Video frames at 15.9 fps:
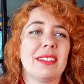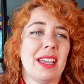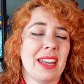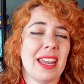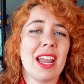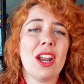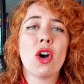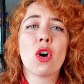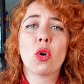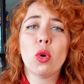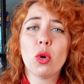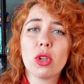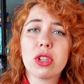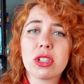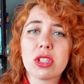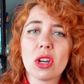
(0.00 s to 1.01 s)
Tener lo
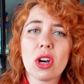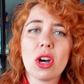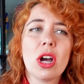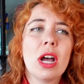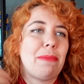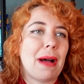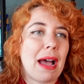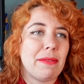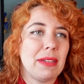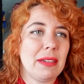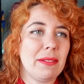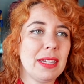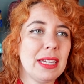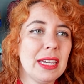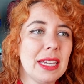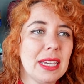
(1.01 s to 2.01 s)
justo para
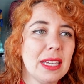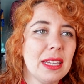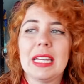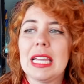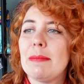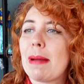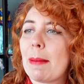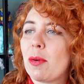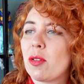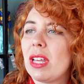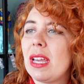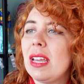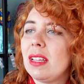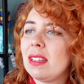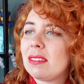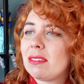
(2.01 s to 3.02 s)
vivir y para
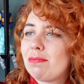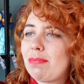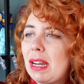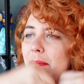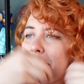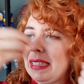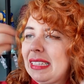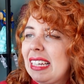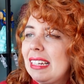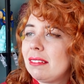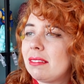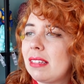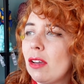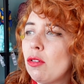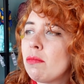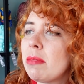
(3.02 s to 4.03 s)
poder
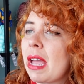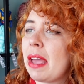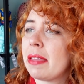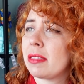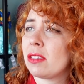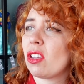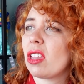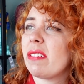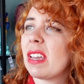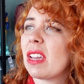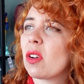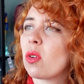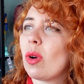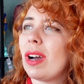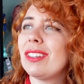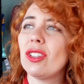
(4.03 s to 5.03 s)
permitirte un viajecito de vez
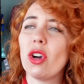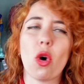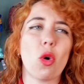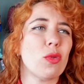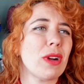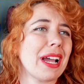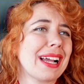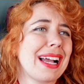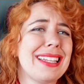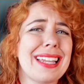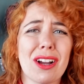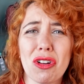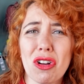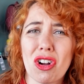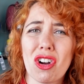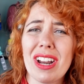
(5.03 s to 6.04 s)
en cuando o unas cañas
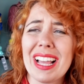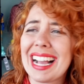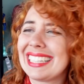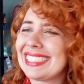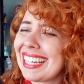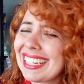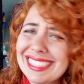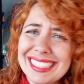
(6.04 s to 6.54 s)
con los colegas, ya